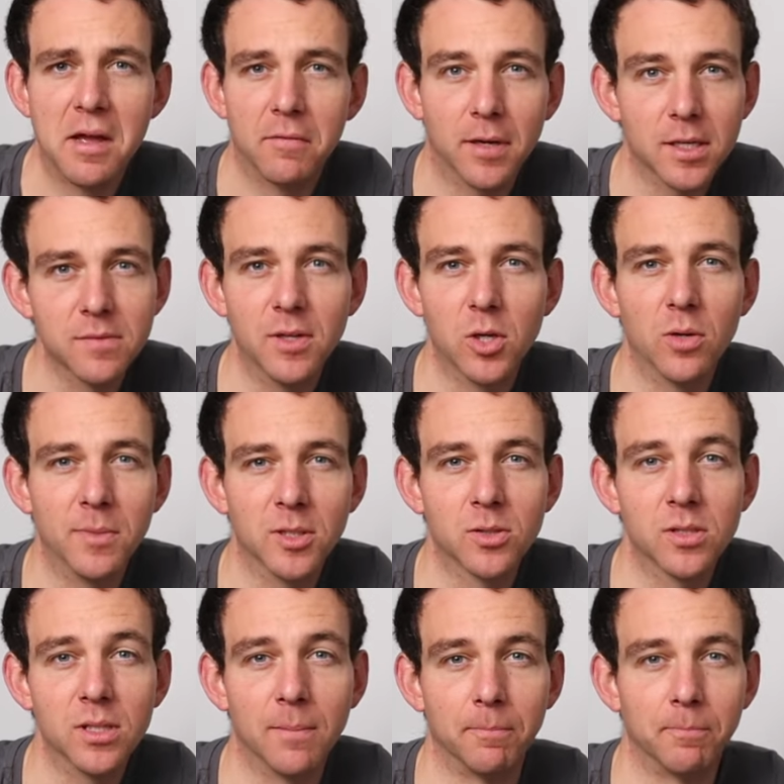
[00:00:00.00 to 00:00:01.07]
Fassen wir nochmal
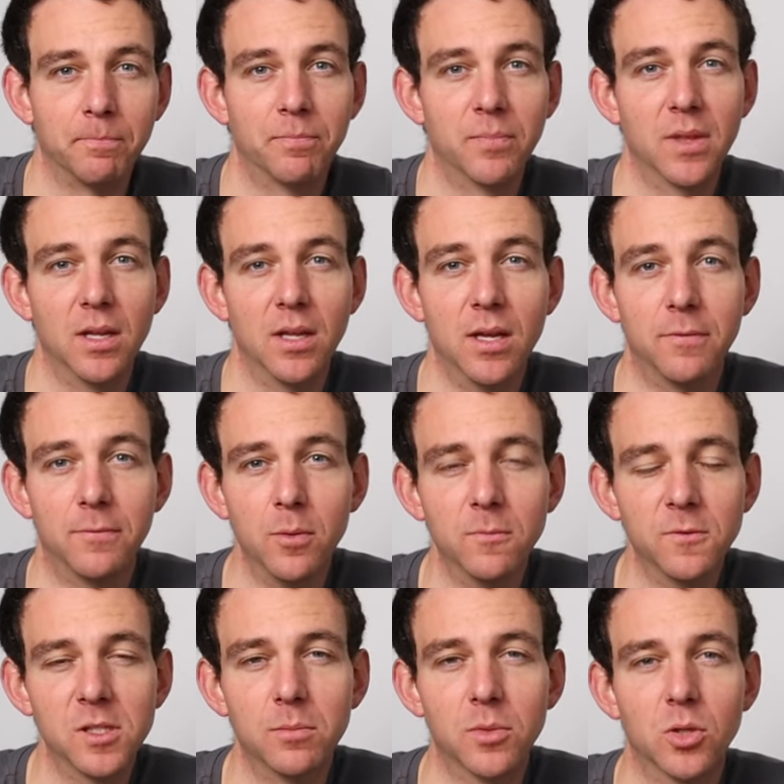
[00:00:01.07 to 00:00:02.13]
zusammen.
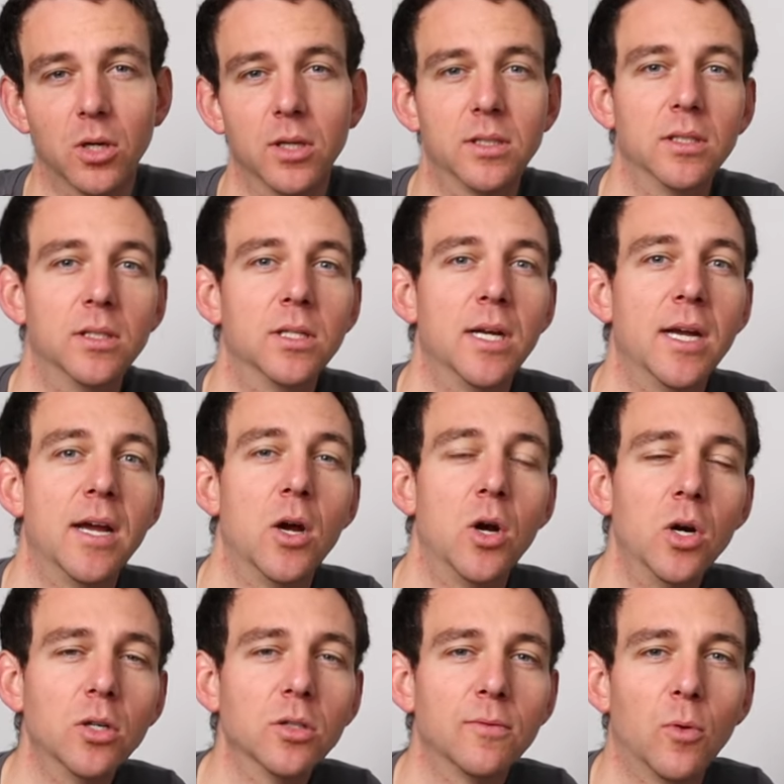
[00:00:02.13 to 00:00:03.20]
E15 bedeutet,
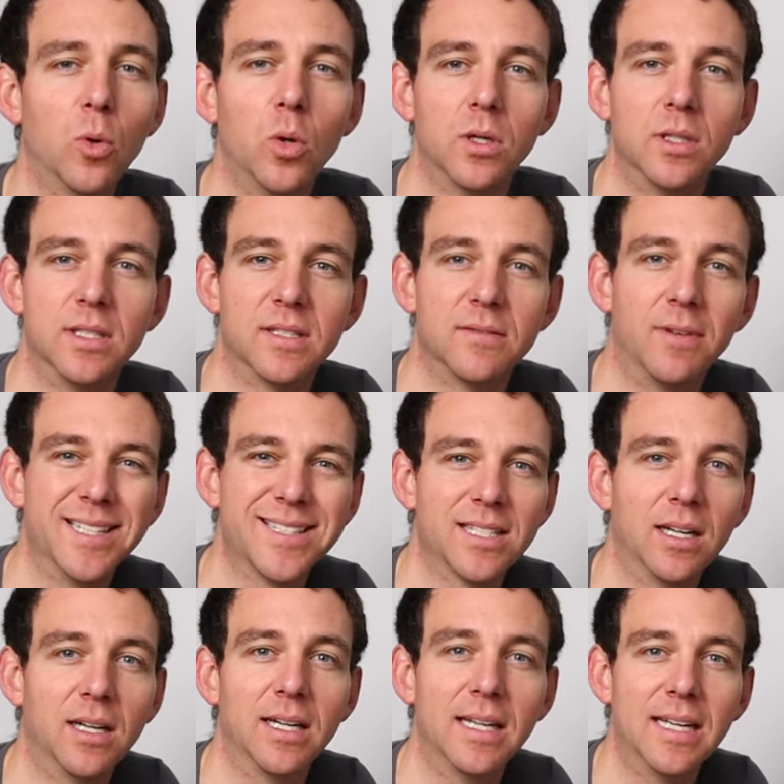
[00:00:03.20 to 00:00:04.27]
irgendwo ist
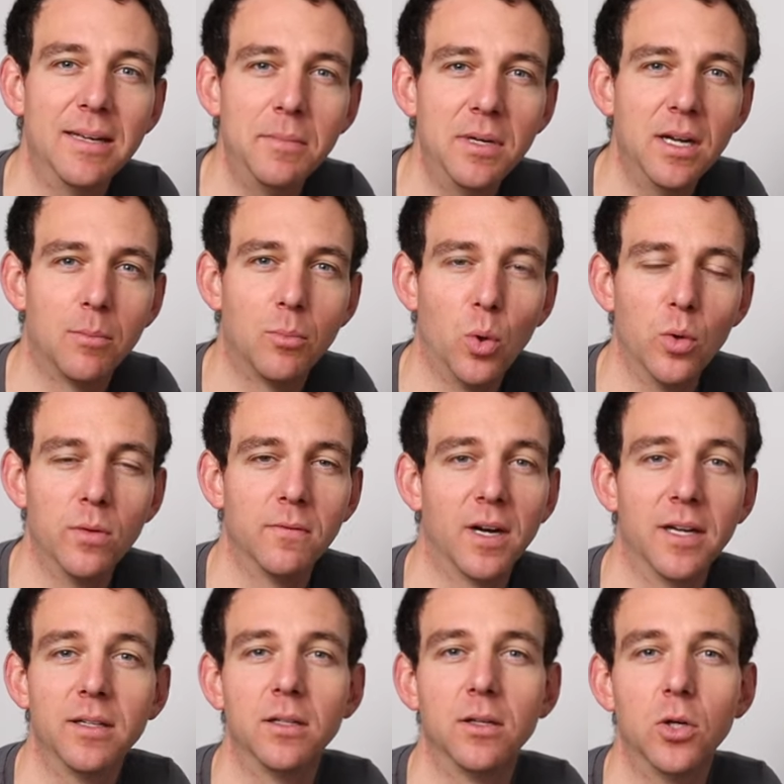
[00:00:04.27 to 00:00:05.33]
Wasser in der
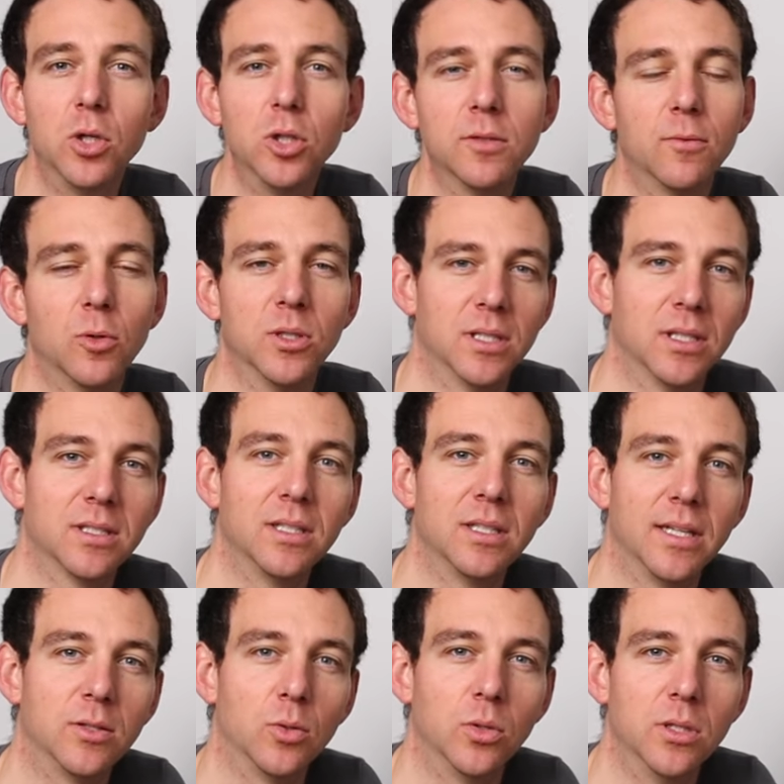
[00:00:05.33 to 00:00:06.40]
Bohnenwanne, irgendwo ist das
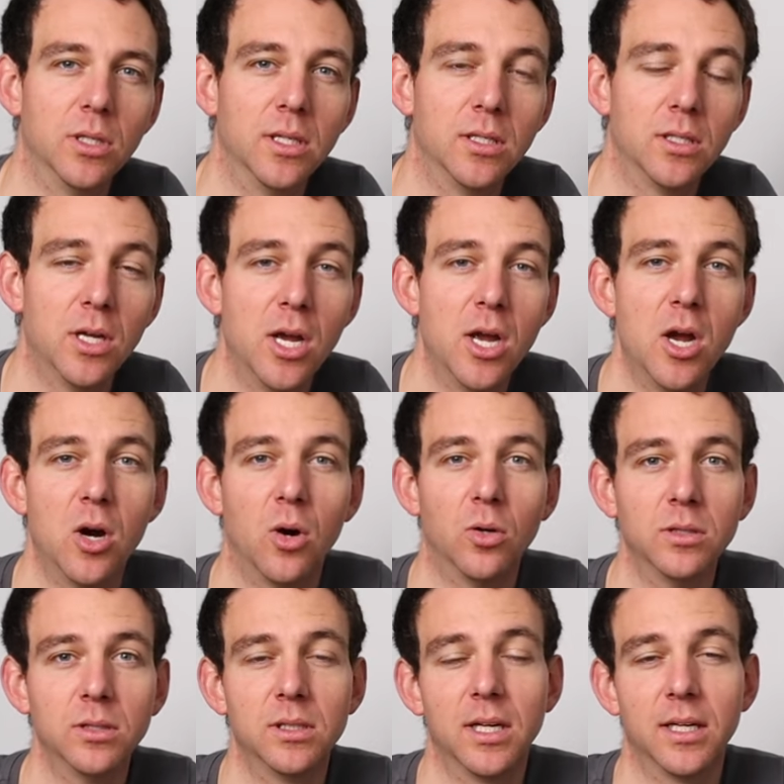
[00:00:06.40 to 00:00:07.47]
Gerät undicht
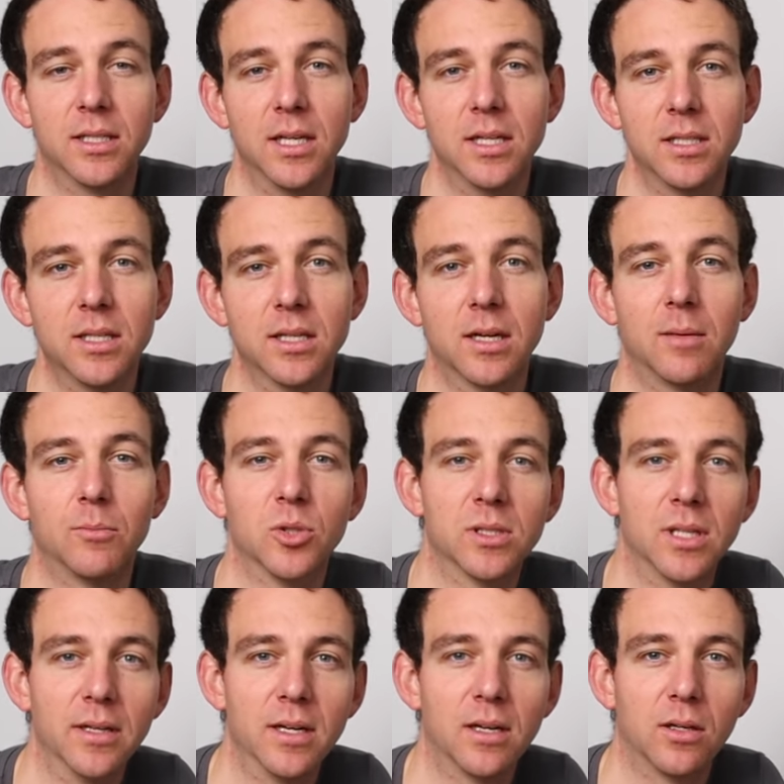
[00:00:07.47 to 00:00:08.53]
und der Techniker muss
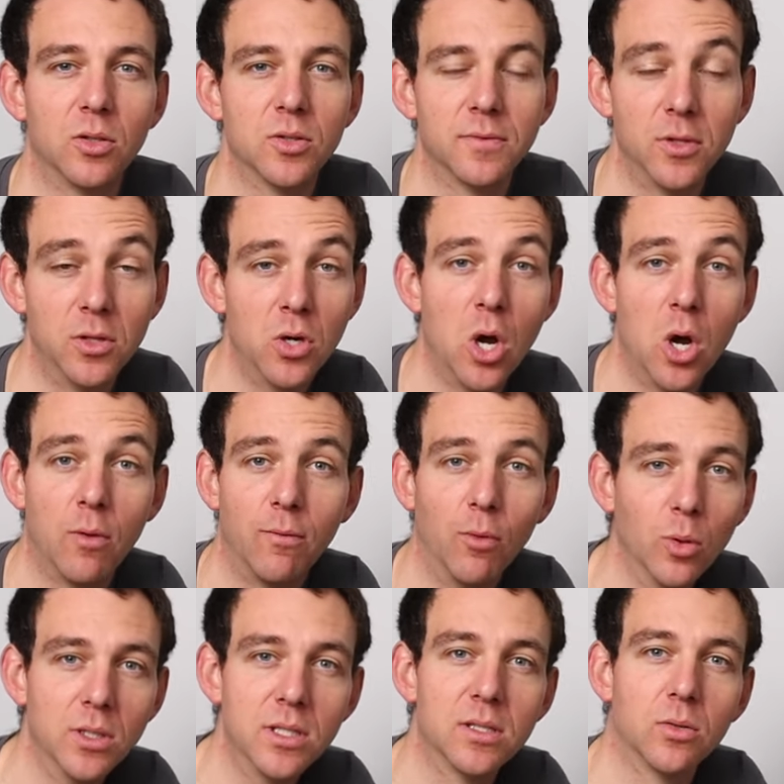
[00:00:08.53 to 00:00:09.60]
dann herausfinden,
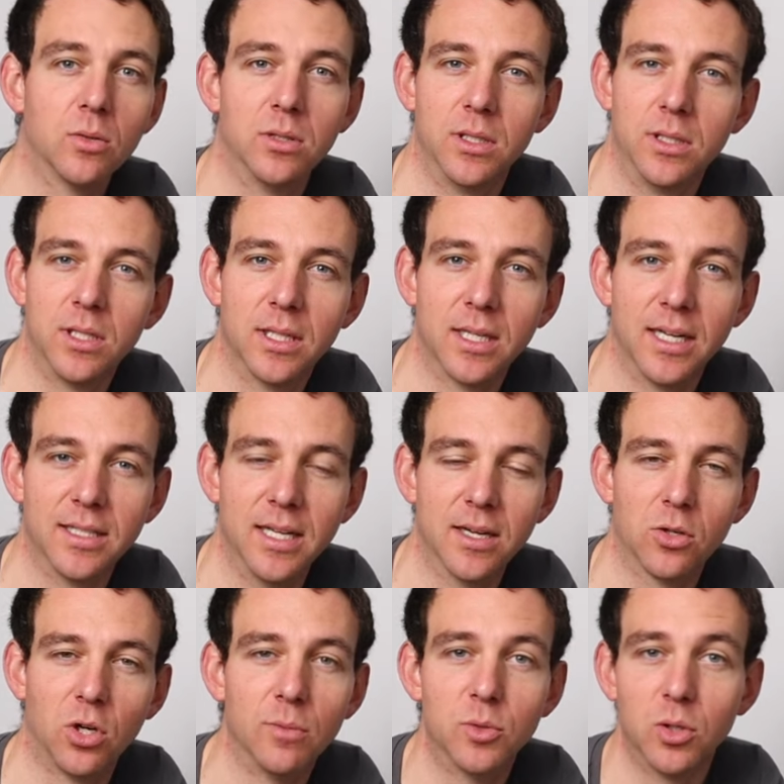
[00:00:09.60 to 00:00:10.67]
wo diese Undichtigkeit
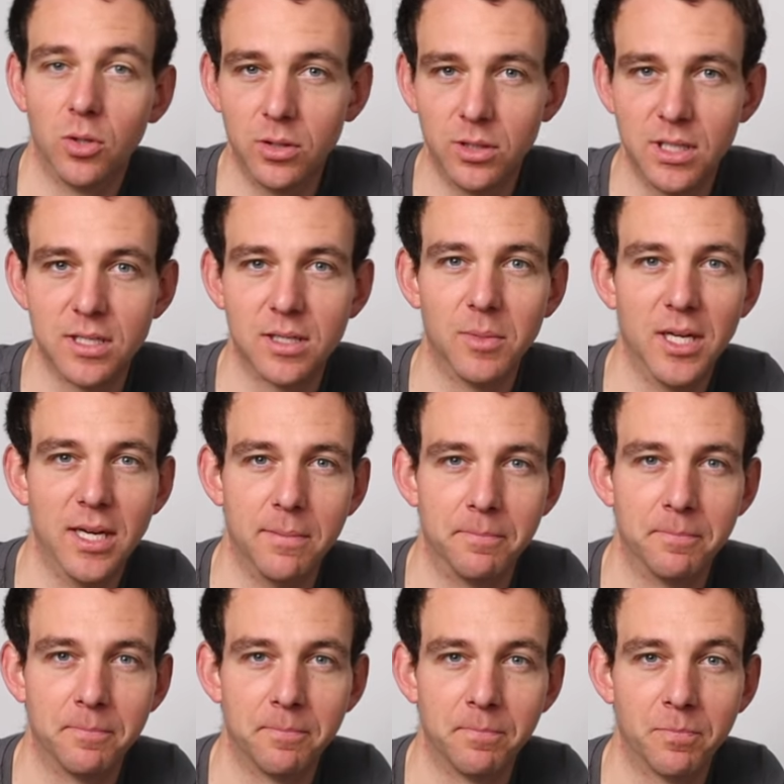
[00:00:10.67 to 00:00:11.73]
herkommt und diese beheben.